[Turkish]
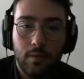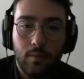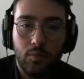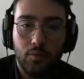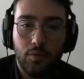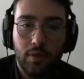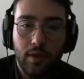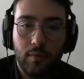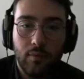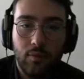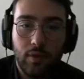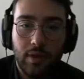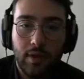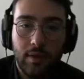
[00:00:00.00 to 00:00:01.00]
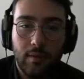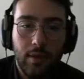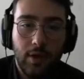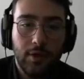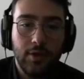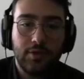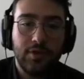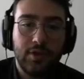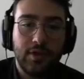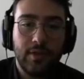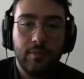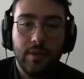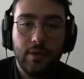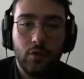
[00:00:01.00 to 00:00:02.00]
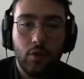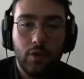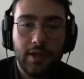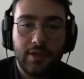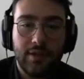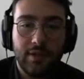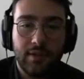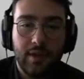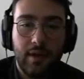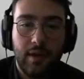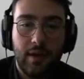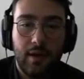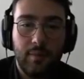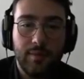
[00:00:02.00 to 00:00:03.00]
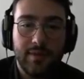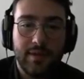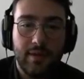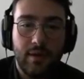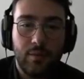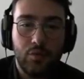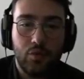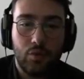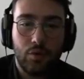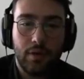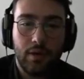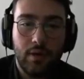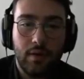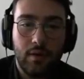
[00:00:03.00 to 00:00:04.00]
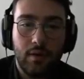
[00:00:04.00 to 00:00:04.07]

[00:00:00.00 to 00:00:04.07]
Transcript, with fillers: Buradan böyle. Ananı satayım bir yol açtık da abimiz de varmış orada.